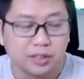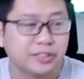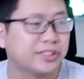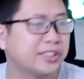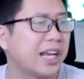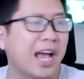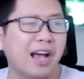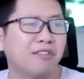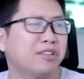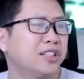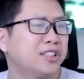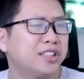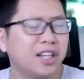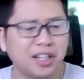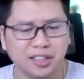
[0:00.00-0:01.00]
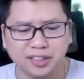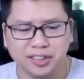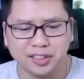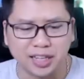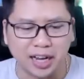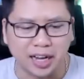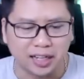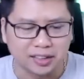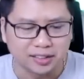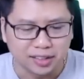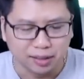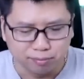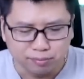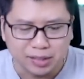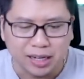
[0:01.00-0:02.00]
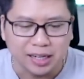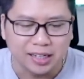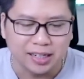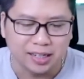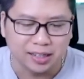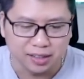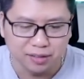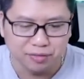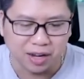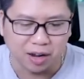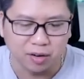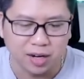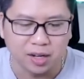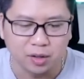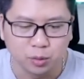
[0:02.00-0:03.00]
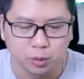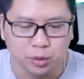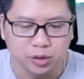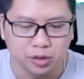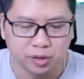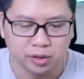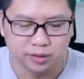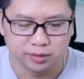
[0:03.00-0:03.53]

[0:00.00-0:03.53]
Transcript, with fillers: chả phải sợ gì cả tầm này là cứ vào là ủi thôi